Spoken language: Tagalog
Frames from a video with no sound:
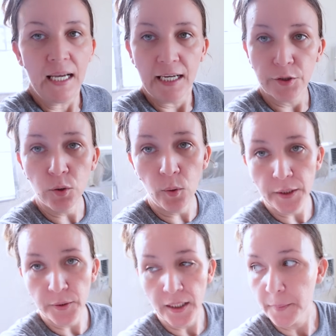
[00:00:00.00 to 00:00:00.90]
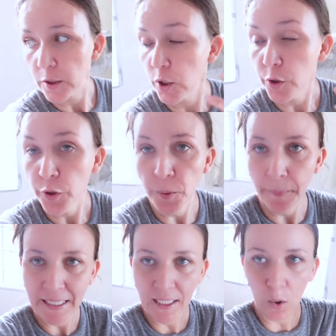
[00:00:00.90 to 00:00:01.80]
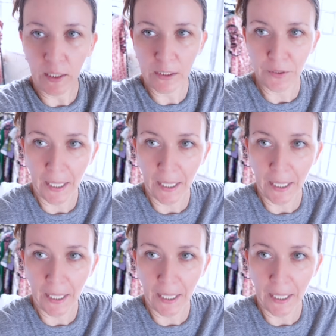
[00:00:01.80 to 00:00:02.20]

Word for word: Itong kwarto namin to, ito yung main na kwarto